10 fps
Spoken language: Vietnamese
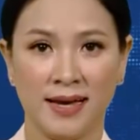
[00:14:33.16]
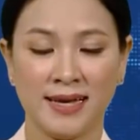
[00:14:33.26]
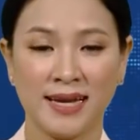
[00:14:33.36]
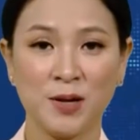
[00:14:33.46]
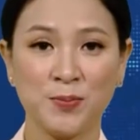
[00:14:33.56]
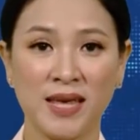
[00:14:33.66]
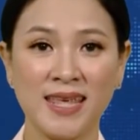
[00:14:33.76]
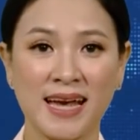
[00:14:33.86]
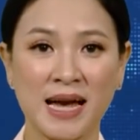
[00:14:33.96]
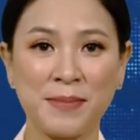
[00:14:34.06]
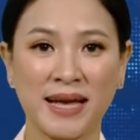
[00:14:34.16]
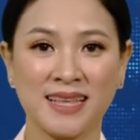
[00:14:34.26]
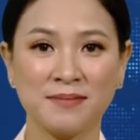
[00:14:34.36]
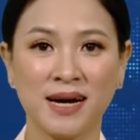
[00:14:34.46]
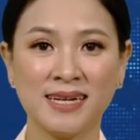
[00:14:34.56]
Các đồng chí và các bạn
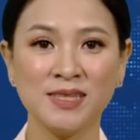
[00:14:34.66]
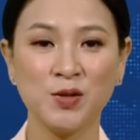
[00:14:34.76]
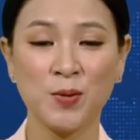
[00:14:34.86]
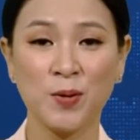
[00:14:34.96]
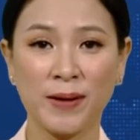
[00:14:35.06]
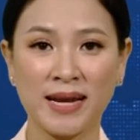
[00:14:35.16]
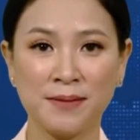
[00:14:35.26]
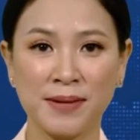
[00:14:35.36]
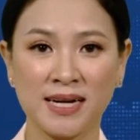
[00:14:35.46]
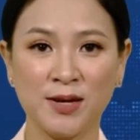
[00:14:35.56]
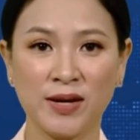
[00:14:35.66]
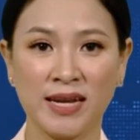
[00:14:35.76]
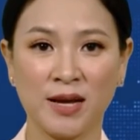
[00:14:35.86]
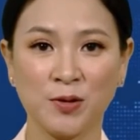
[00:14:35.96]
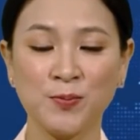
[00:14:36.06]
thân mến, chuyên mục An ninh Bạc Liêu kỳ
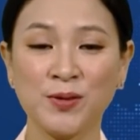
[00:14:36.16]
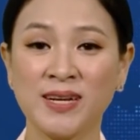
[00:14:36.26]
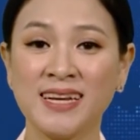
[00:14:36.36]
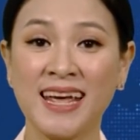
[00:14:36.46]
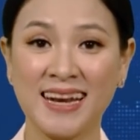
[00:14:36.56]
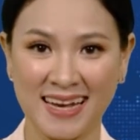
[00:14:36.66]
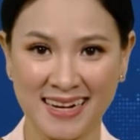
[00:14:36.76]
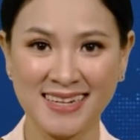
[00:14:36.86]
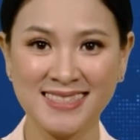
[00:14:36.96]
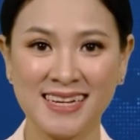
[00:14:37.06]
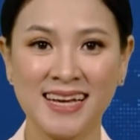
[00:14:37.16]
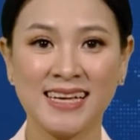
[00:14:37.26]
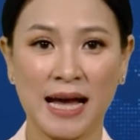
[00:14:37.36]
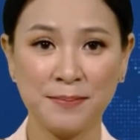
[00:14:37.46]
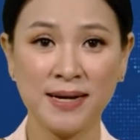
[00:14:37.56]
này của chúng tôi đến đây là hết.
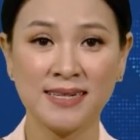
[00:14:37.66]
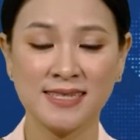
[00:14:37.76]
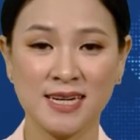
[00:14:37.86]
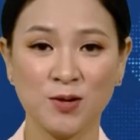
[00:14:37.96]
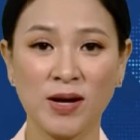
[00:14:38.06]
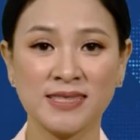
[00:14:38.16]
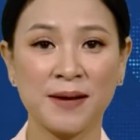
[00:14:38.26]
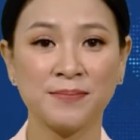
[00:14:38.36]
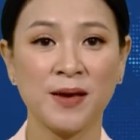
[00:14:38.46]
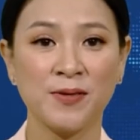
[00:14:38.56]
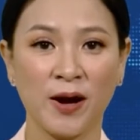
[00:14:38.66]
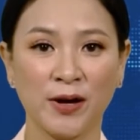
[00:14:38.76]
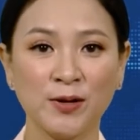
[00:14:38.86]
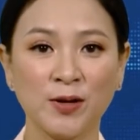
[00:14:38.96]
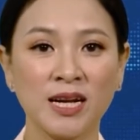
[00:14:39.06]
Cảm ơn sự quan tâm theo
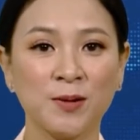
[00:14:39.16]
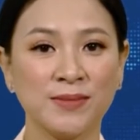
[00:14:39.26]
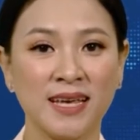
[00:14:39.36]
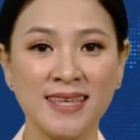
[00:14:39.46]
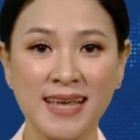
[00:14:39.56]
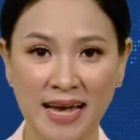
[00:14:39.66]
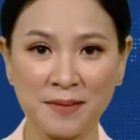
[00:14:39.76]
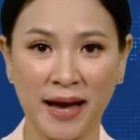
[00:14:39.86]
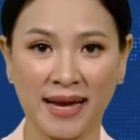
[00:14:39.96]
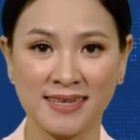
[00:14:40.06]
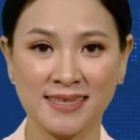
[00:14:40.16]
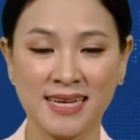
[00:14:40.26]
dõi của các đồng chí và các bạn.